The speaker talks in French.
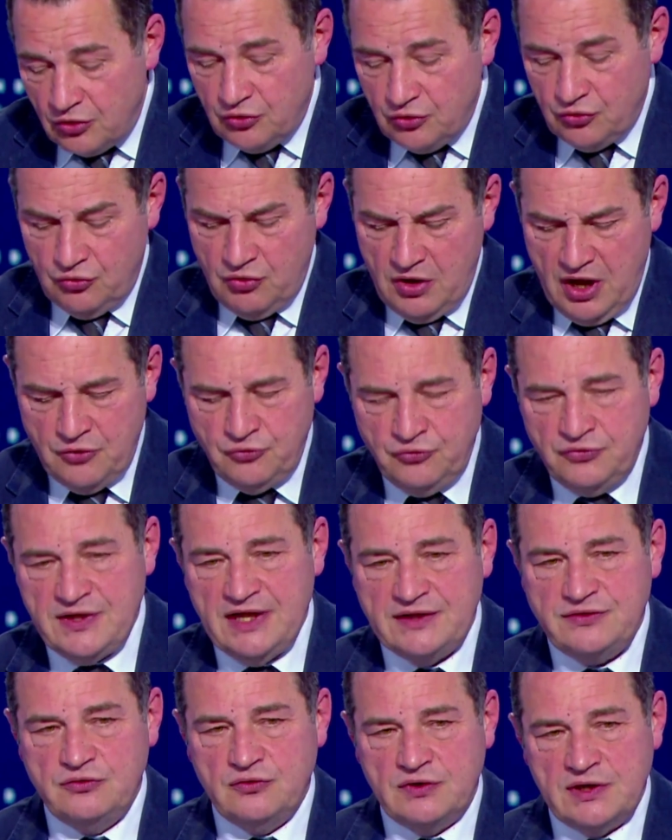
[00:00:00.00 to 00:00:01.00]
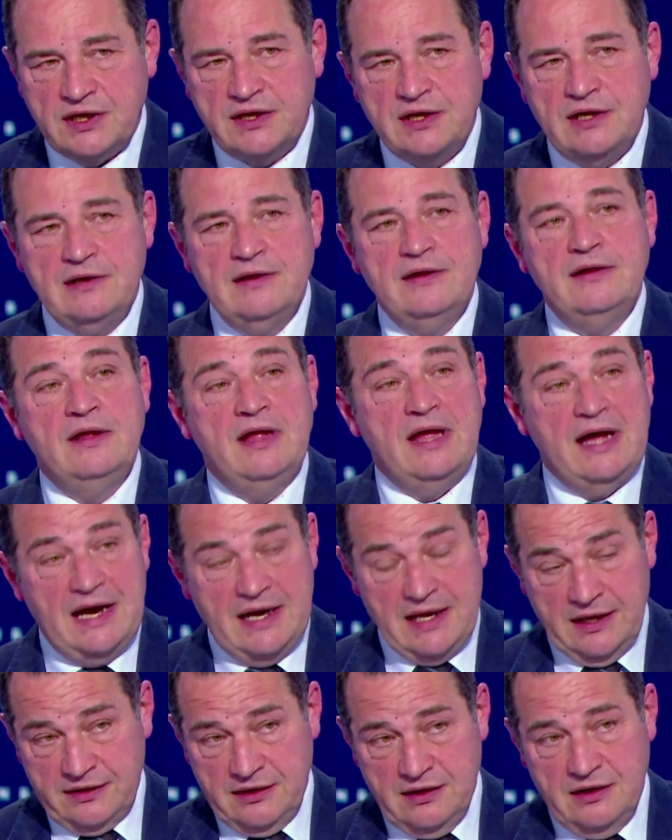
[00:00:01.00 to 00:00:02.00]
euh, à une date dans laquelle, à
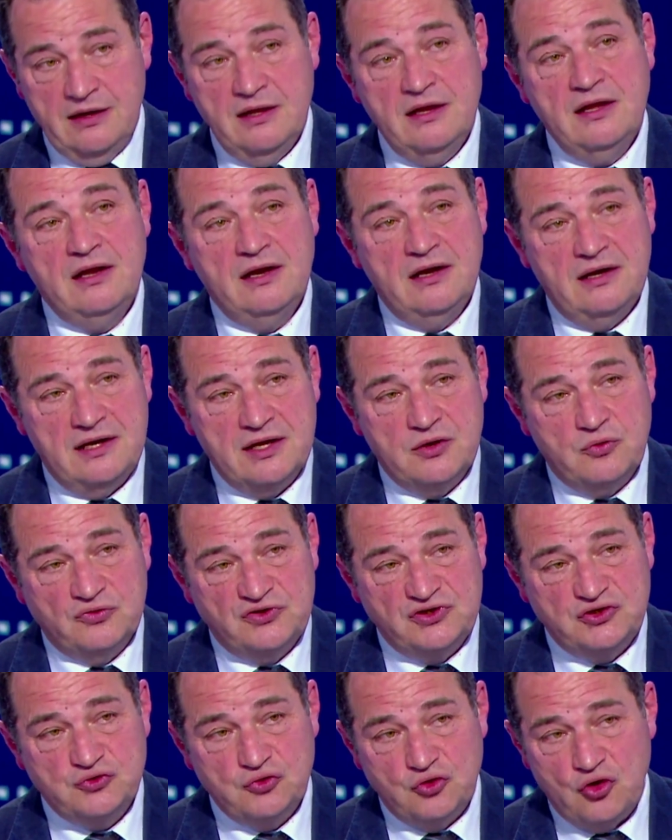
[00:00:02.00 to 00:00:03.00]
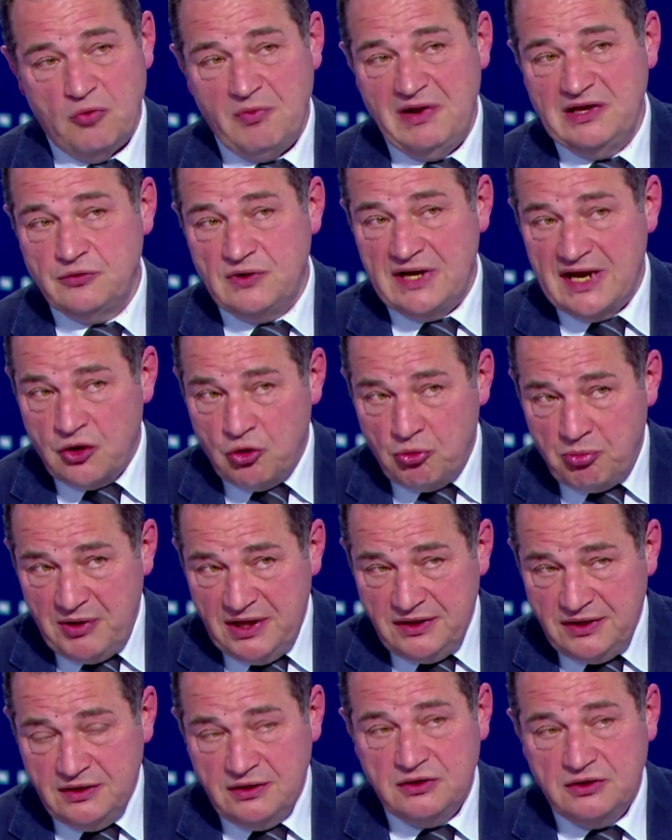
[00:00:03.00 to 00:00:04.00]
laquelle les conditions normales de la
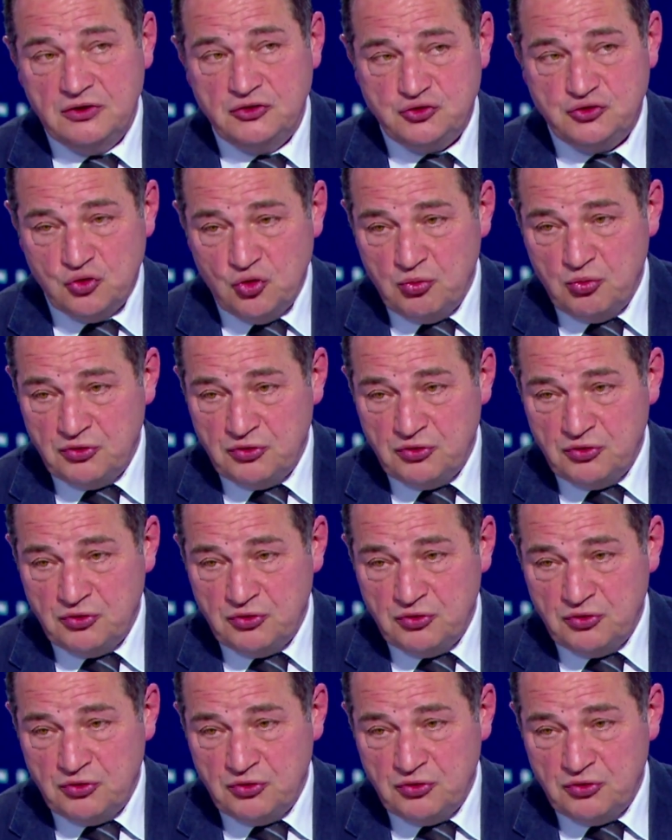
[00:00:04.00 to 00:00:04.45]
campagne seront